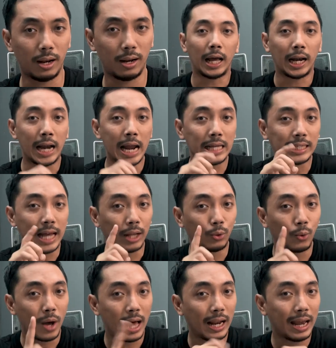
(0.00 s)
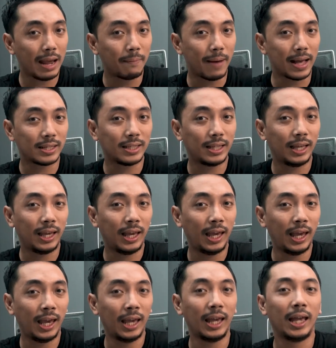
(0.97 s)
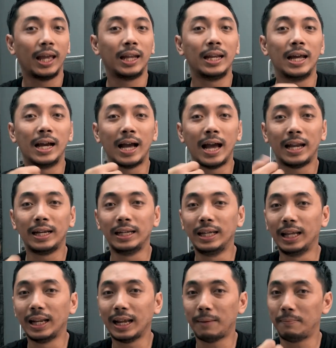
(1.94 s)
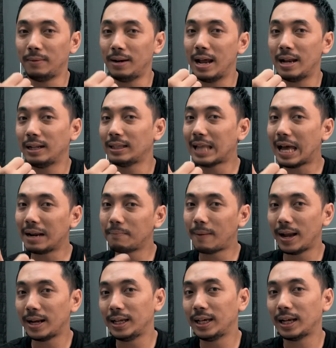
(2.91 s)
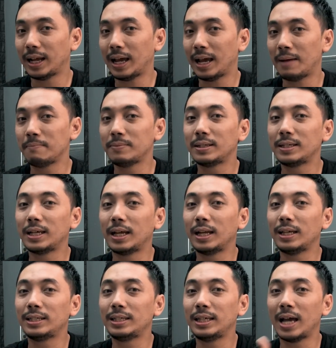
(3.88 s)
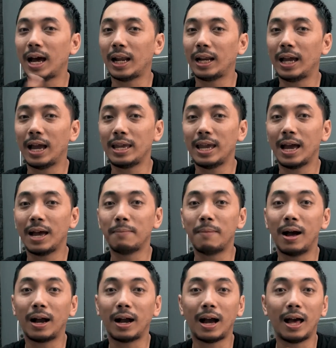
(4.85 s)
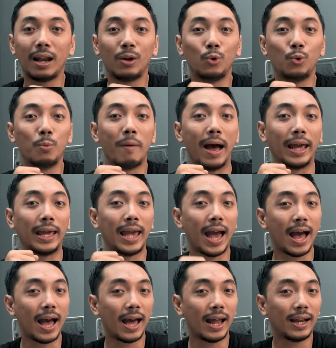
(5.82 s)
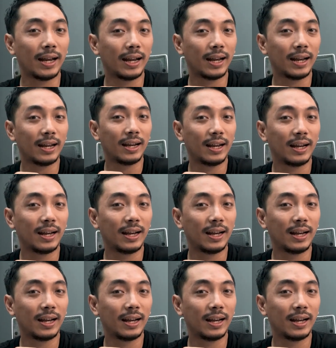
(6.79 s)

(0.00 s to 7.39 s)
Karena satu hal yang pasti, dengan DRAM dan tanpa DRAM, selisih harganya bakal lumayan.